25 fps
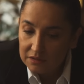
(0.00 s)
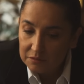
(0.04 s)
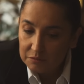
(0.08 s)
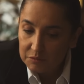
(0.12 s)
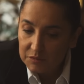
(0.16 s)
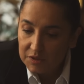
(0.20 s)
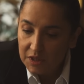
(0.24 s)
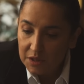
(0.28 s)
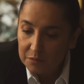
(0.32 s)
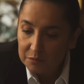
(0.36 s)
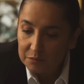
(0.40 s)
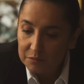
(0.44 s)
Hanım.
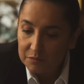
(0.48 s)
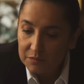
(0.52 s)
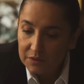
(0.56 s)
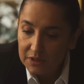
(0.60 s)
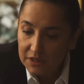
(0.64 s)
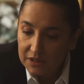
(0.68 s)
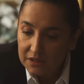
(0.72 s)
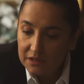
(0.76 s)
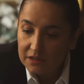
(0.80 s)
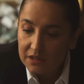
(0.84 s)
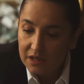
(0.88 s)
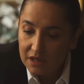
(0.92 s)
Tam
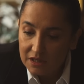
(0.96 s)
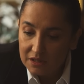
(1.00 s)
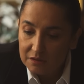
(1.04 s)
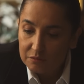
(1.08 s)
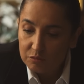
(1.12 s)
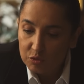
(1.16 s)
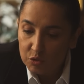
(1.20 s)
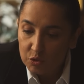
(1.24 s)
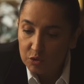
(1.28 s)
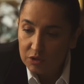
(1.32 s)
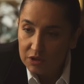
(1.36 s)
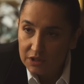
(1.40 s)

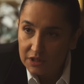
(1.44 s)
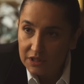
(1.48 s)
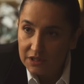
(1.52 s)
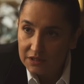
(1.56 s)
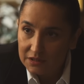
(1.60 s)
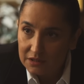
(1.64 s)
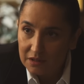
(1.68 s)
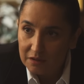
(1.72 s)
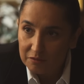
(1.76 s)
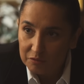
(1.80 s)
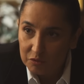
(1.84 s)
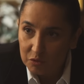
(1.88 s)
ihtiyacımız olan
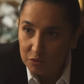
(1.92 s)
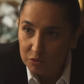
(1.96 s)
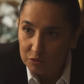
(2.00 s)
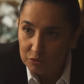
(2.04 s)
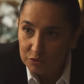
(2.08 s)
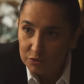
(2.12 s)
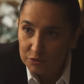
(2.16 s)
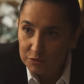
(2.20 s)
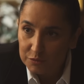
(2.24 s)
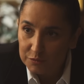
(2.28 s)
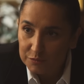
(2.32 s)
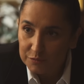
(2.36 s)
itiraf
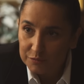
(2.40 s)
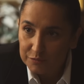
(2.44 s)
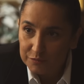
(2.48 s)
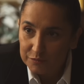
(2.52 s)
oldu.